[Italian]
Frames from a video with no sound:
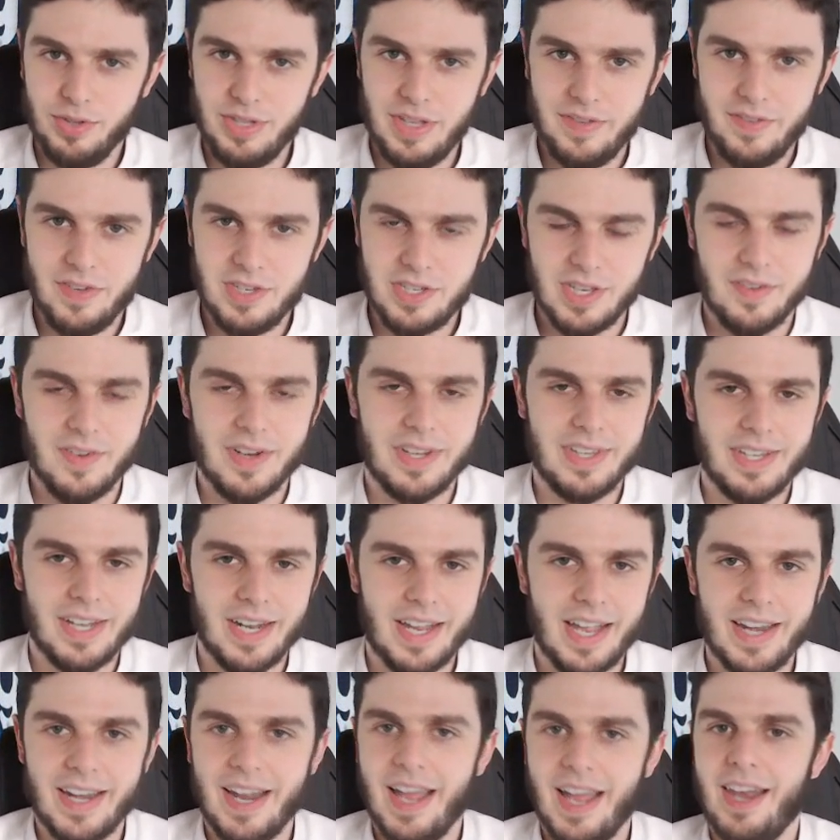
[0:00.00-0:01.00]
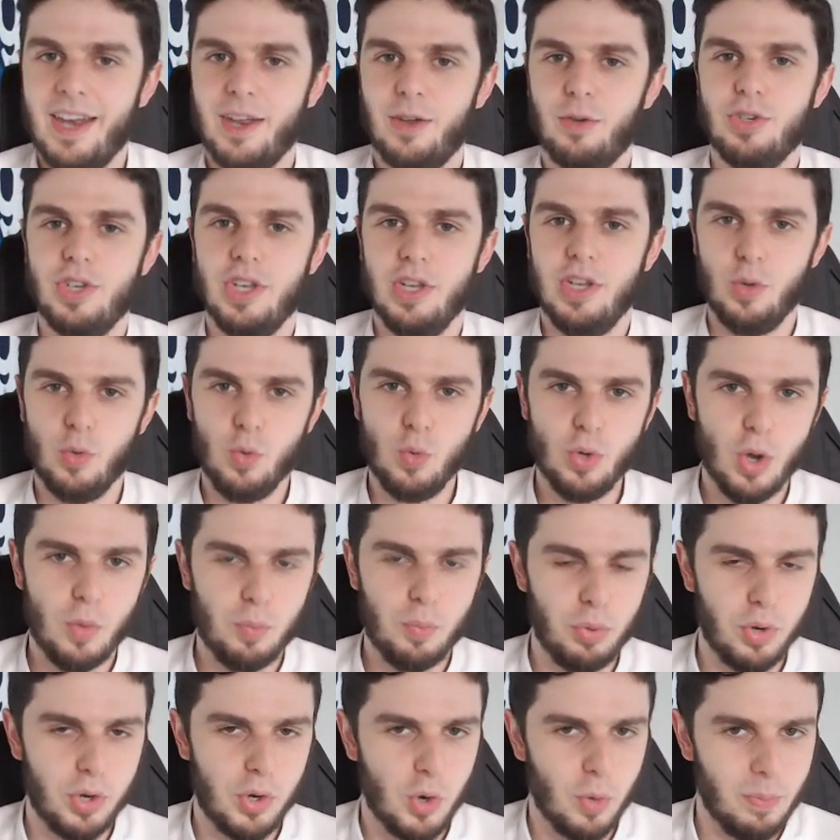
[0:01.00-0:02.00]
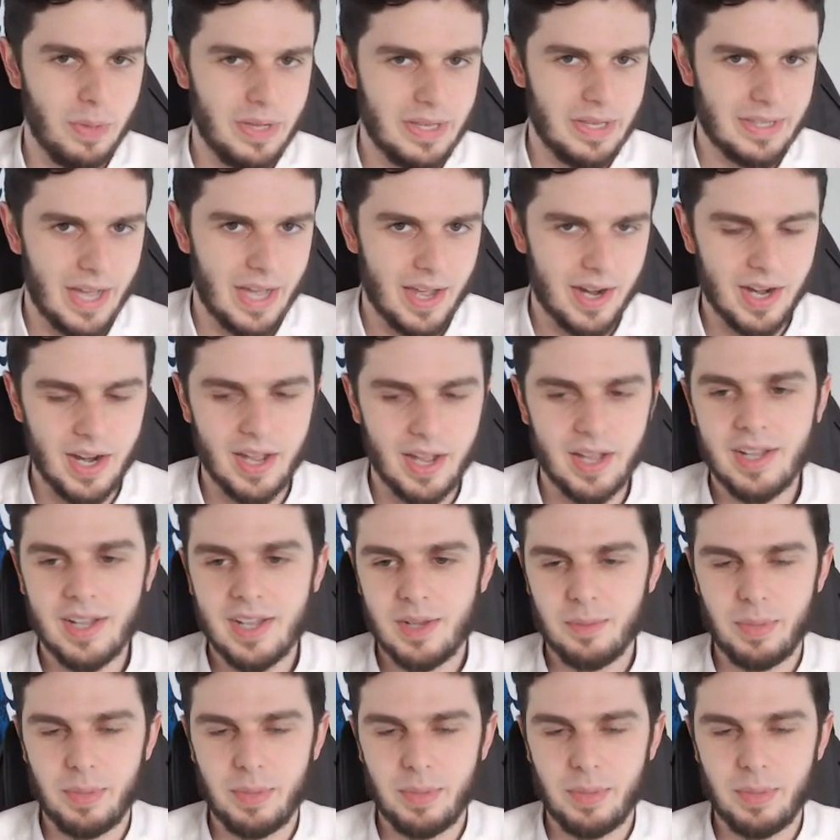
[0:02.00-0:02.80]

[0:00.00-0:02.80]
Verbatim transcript: devi iscriverti al canale, così uno puoi commentarla,